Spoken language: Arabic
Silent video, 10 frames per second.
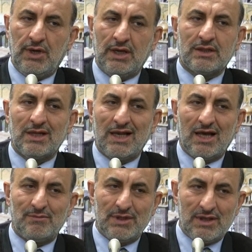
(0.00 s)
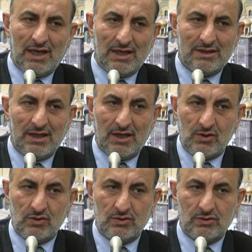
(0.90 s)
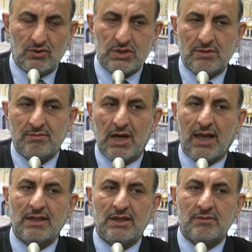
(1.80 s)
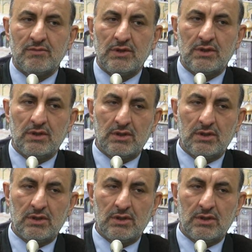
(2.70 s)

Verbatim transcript: بحيث لا بداية له يسمى قديم